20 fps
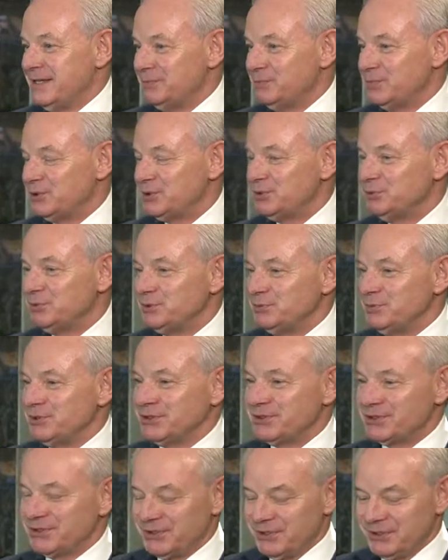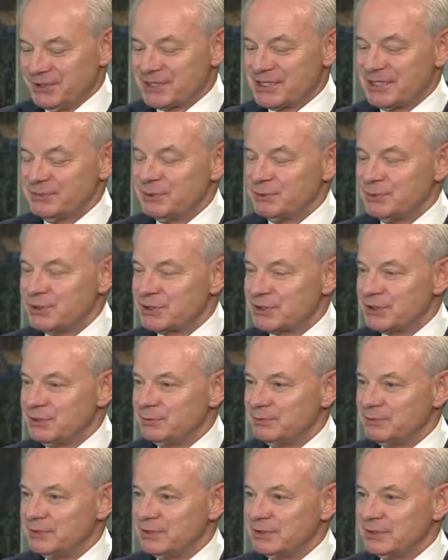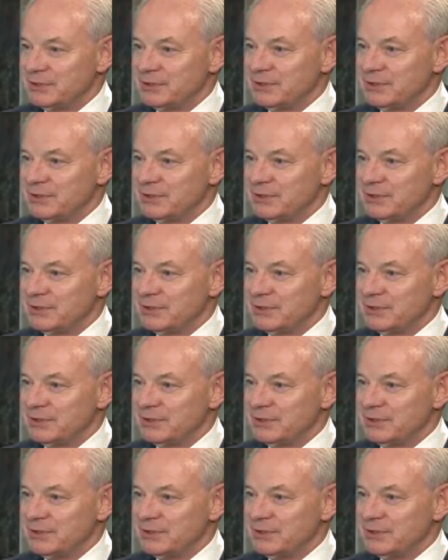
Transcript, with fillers: musimy być i chcemy być tym